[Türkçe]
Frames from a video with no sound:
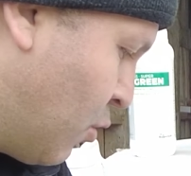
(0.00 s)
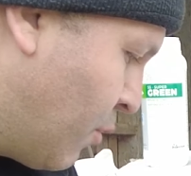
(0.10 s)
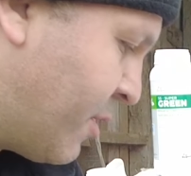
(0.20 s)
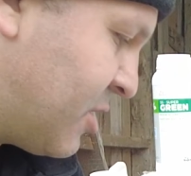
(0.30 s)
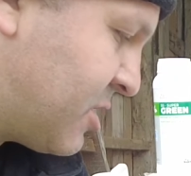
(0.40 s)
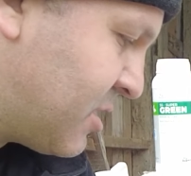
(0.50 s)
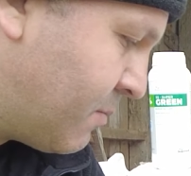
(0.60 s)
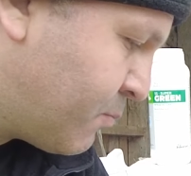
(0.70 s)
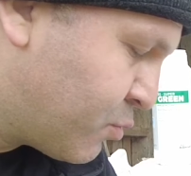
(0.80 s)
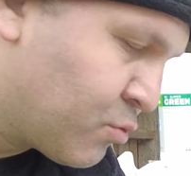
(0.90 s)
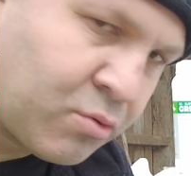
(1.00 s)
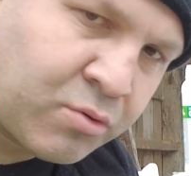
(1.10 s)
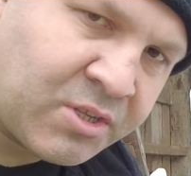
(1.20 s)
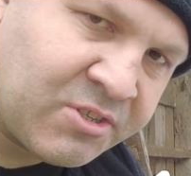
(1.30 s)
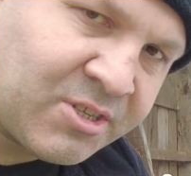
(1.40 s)
O bahçede bunu
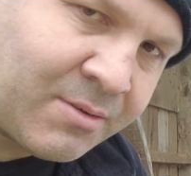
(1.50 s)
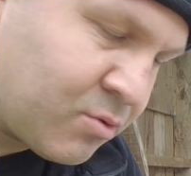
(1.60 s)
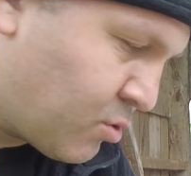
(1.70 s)
kullanacağım.